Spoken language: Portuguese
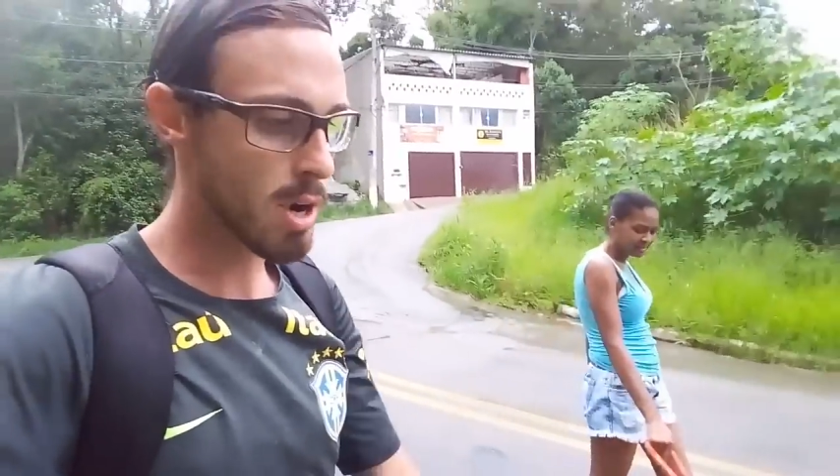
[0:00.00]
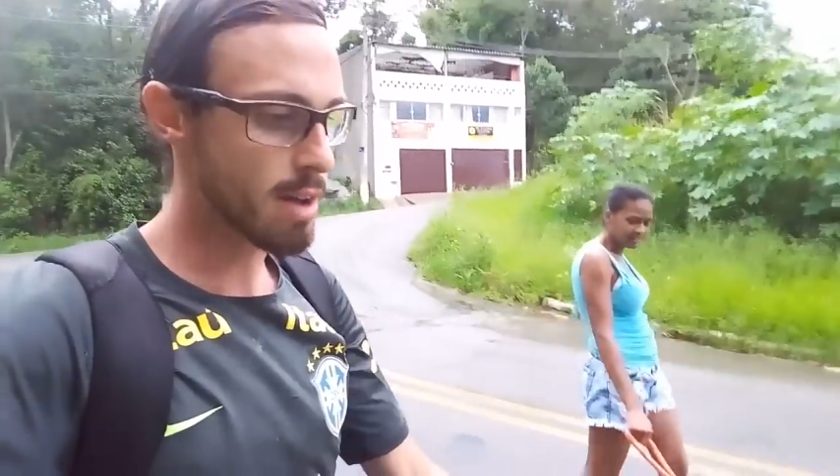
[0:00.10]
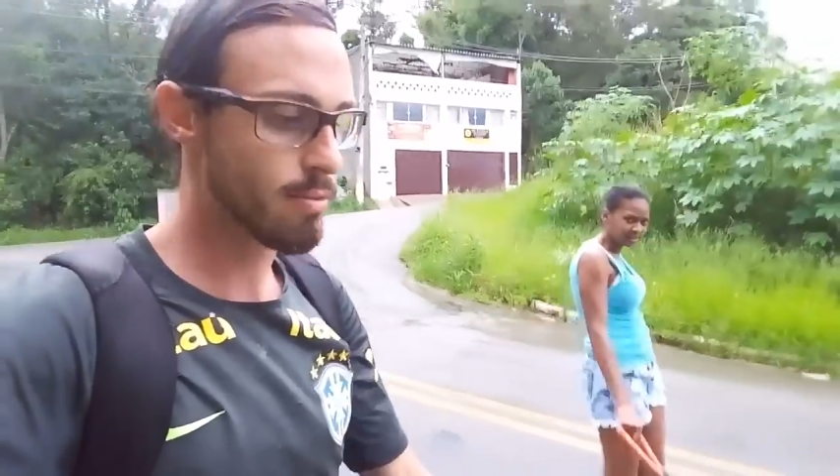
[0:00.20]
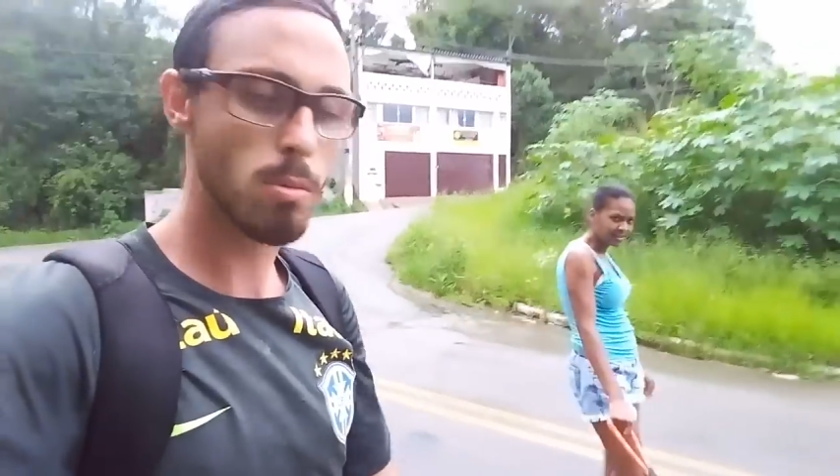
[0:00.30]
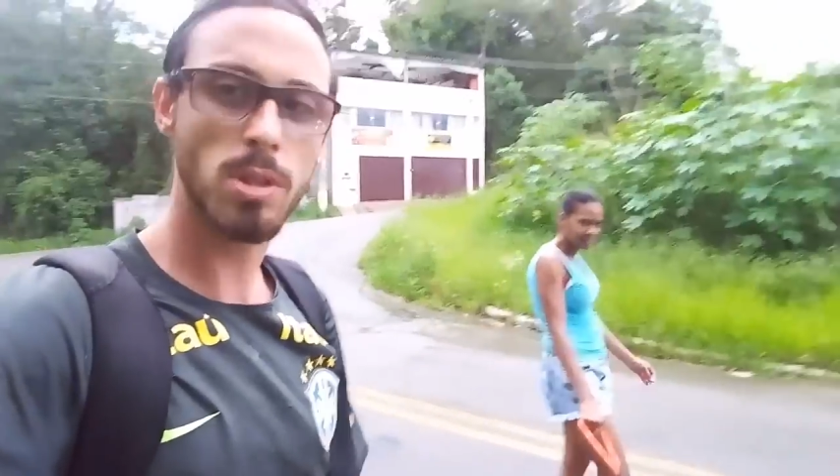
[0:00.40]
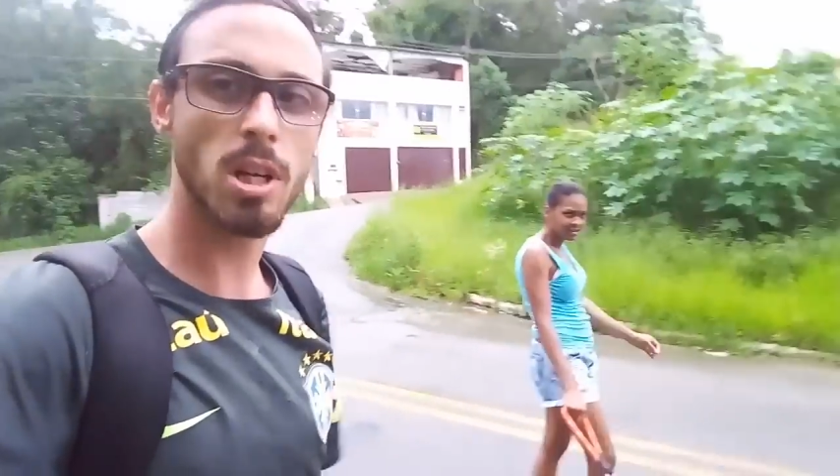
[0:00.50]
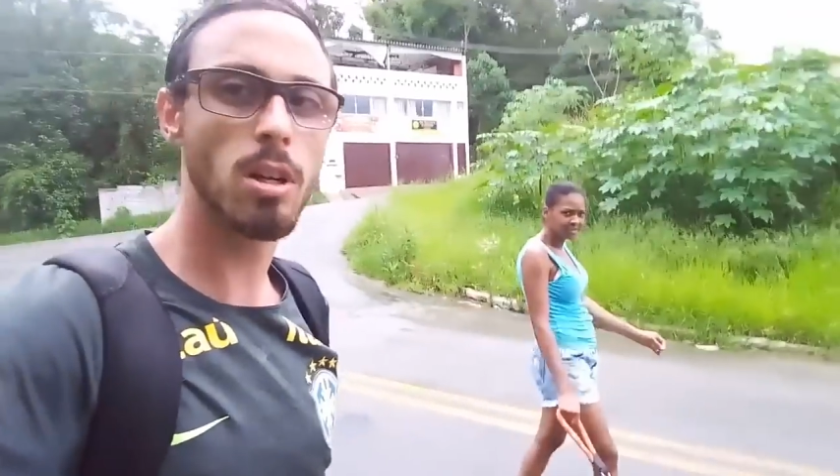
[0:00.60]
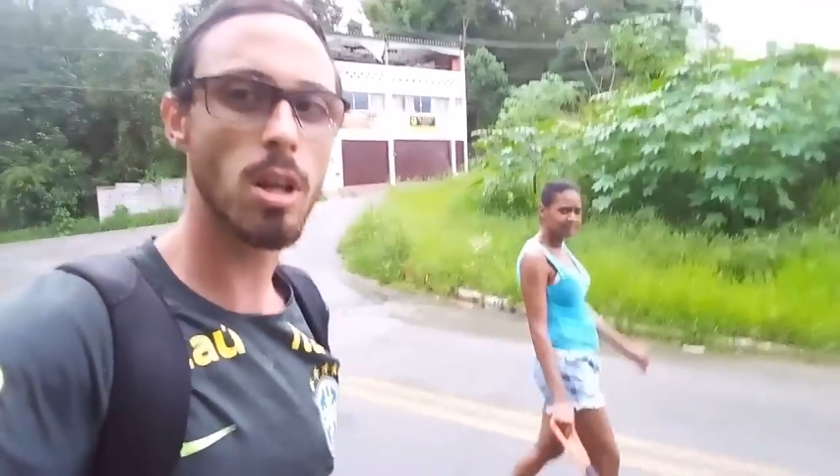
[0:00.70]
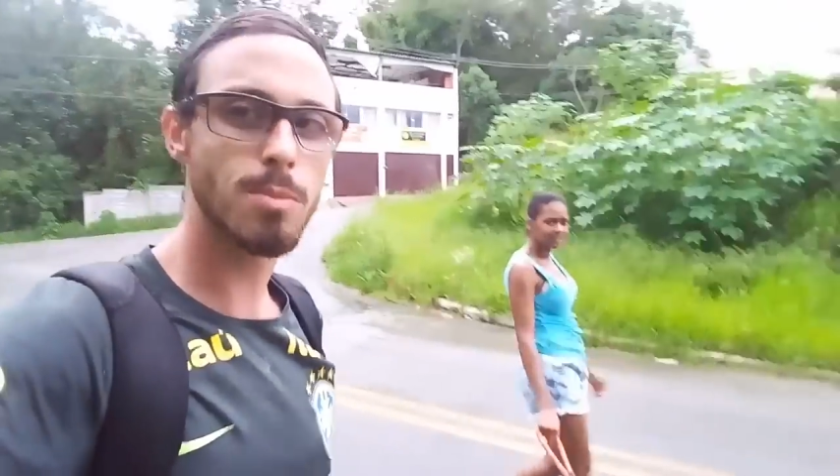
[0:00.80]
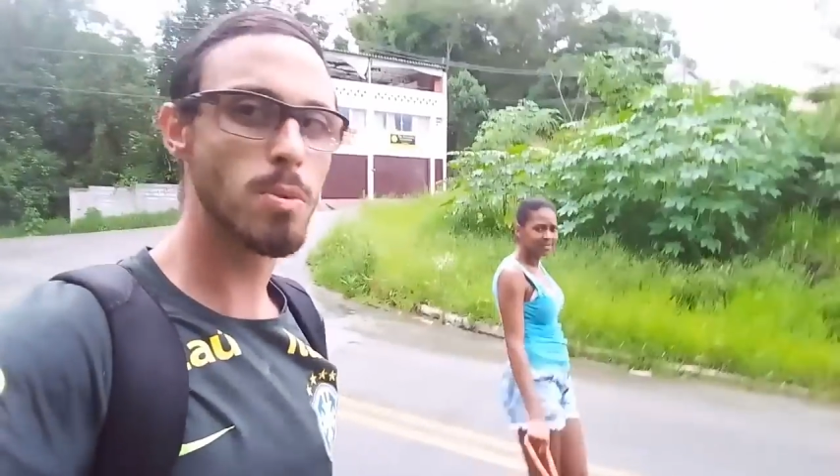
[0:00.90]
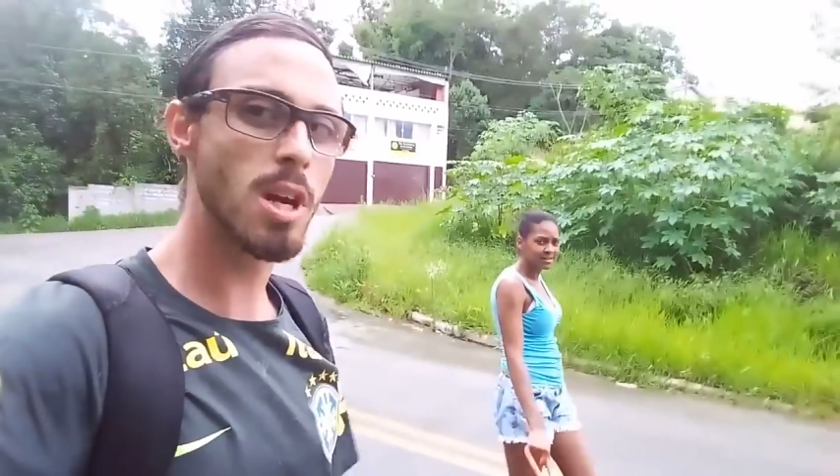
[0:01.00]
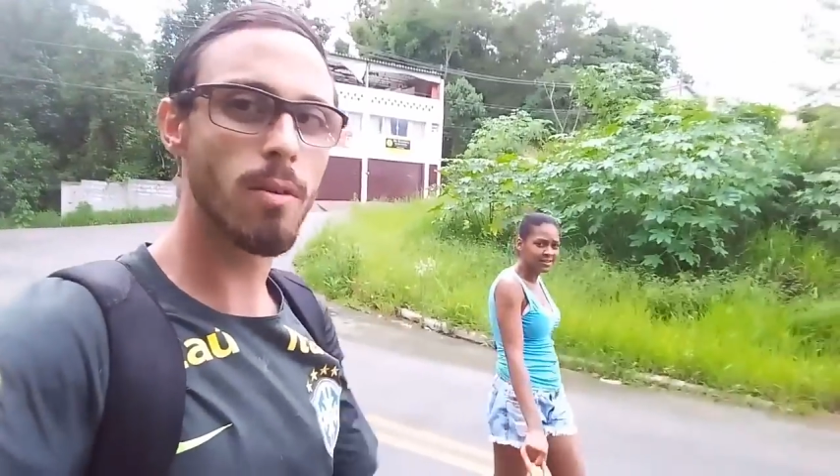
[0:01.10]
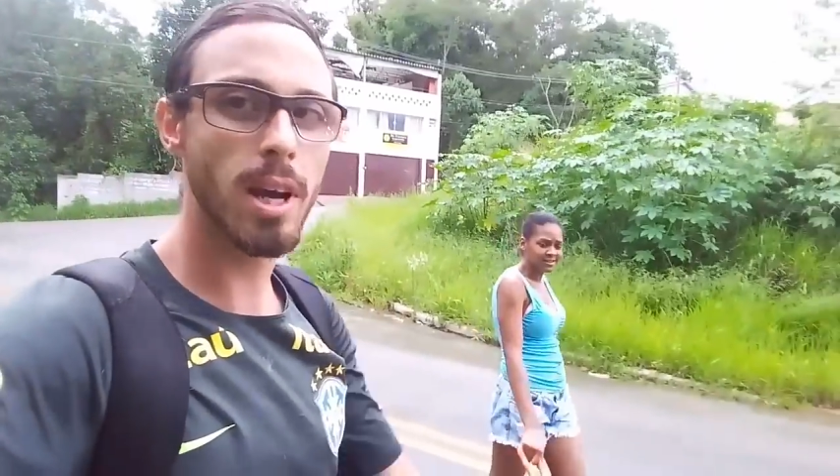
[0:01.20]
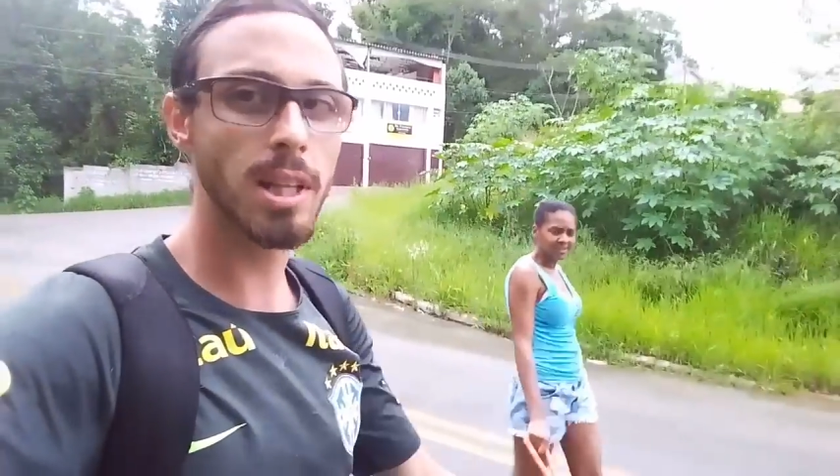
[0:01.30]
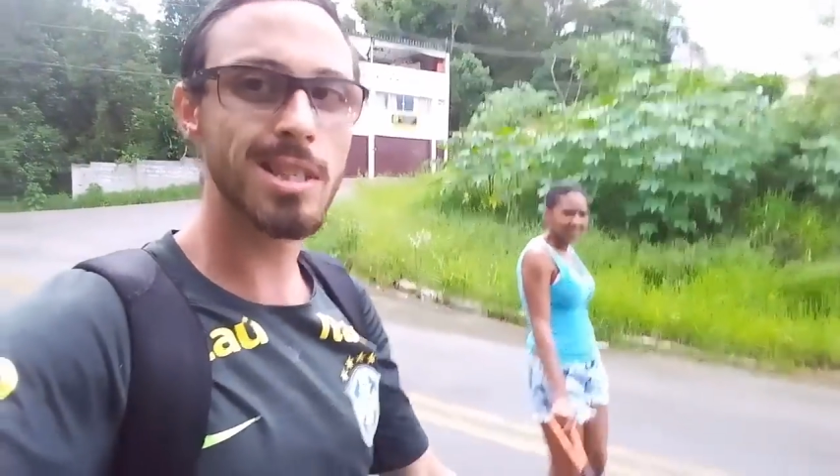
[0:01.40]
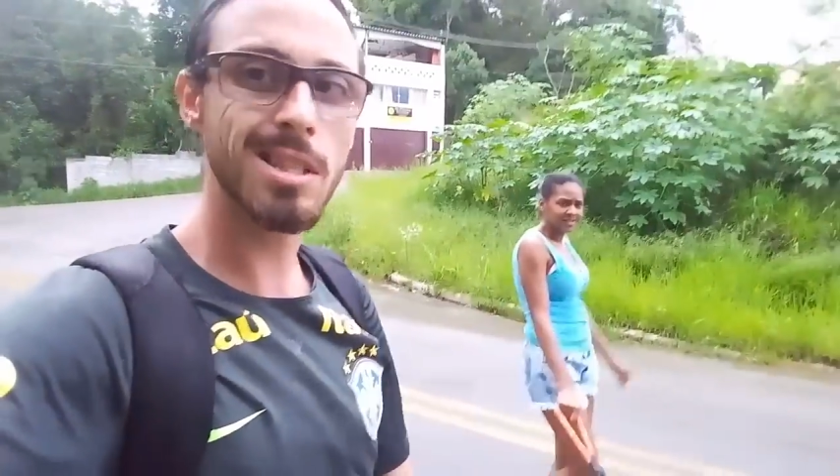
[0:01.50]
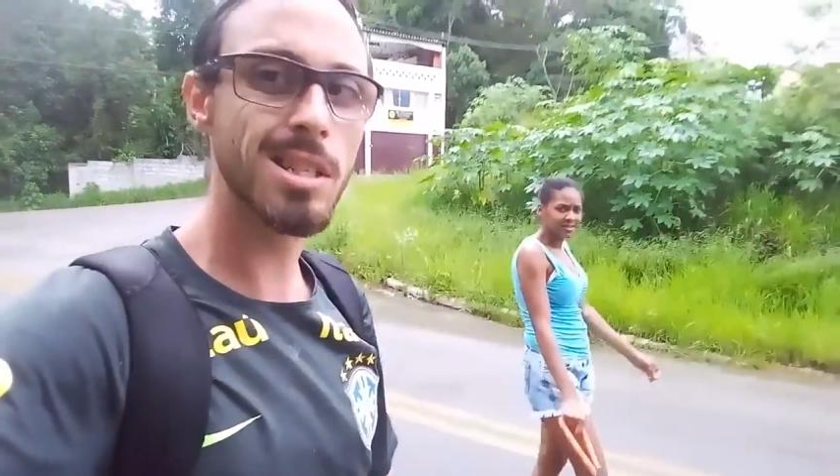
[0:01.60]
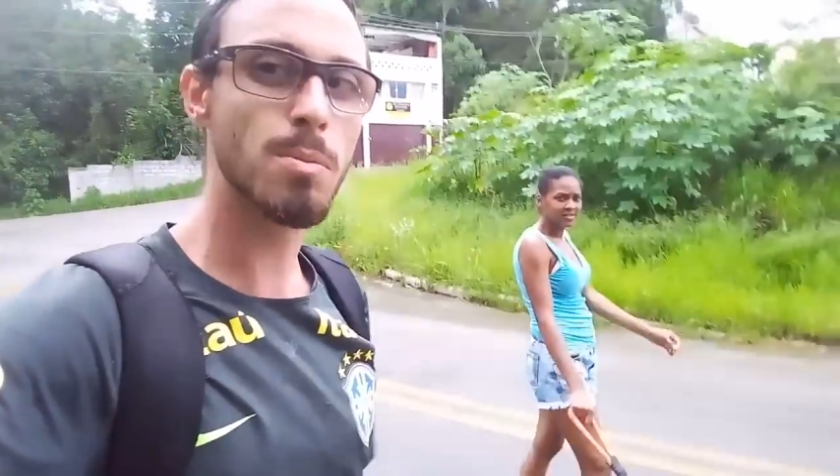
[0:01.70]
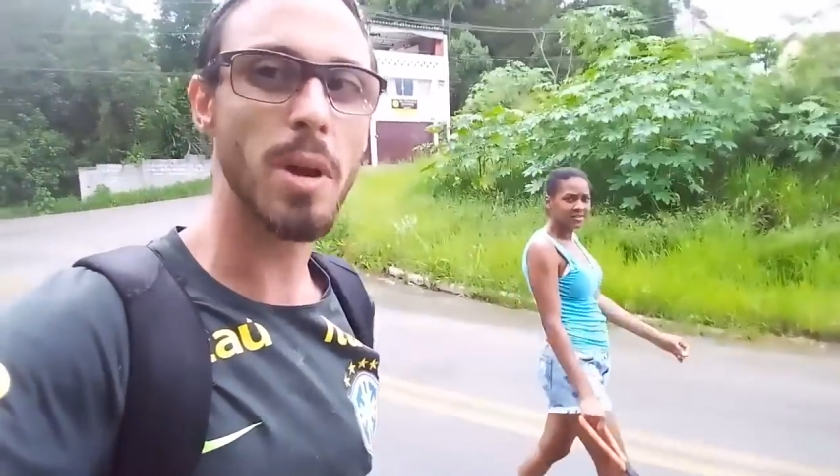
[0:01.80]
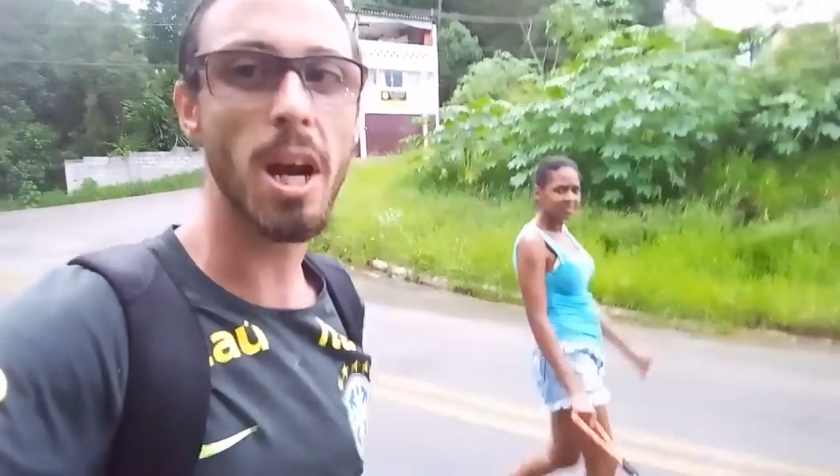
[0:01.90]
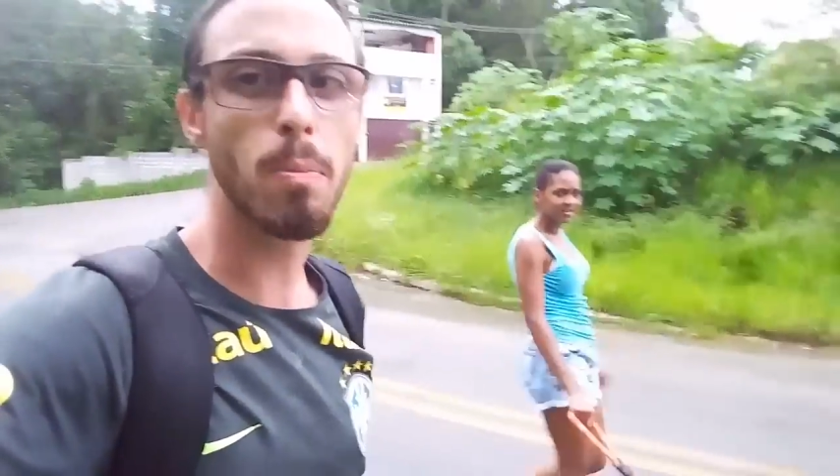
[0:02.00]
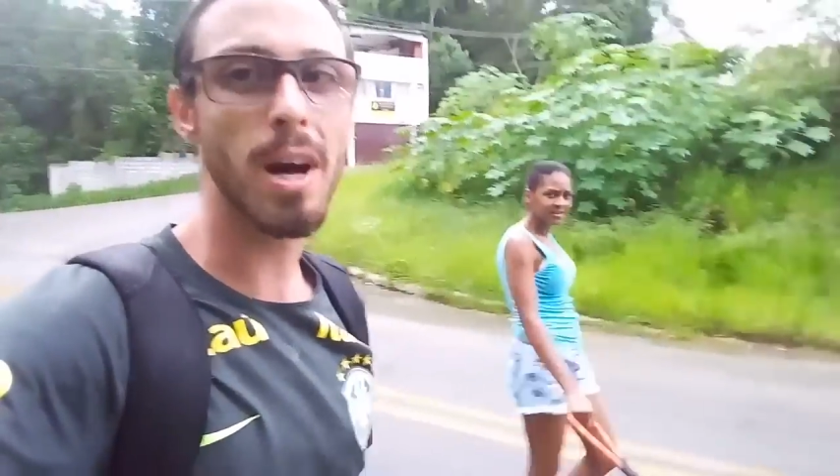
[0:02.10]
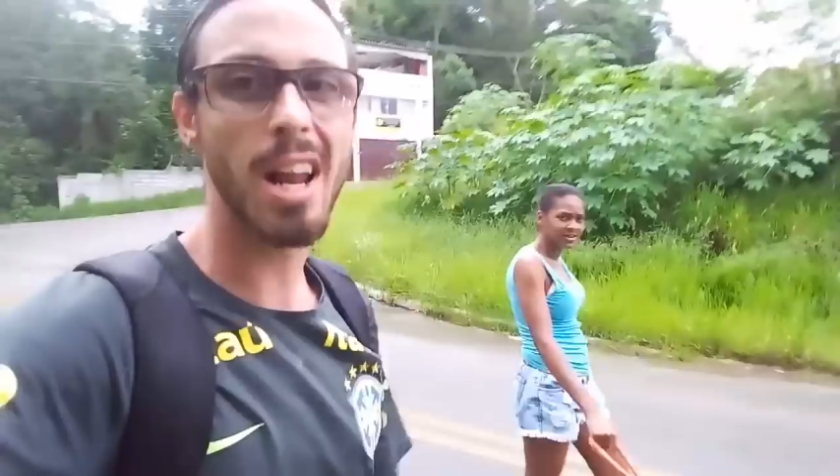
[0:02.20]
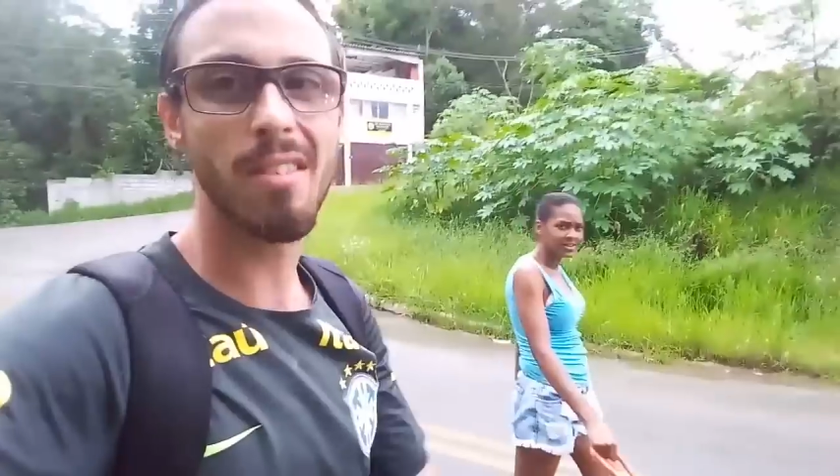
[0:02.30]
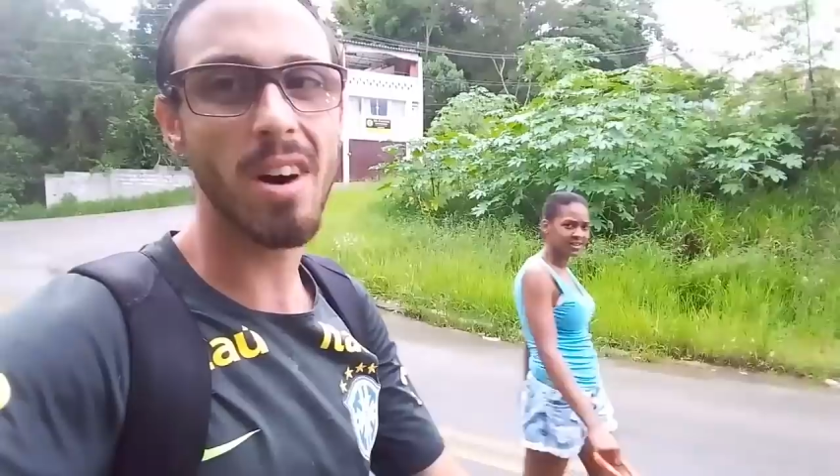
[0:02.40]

Ah, vamos seguir nosso peão aí, deixa esses pregos pra lá.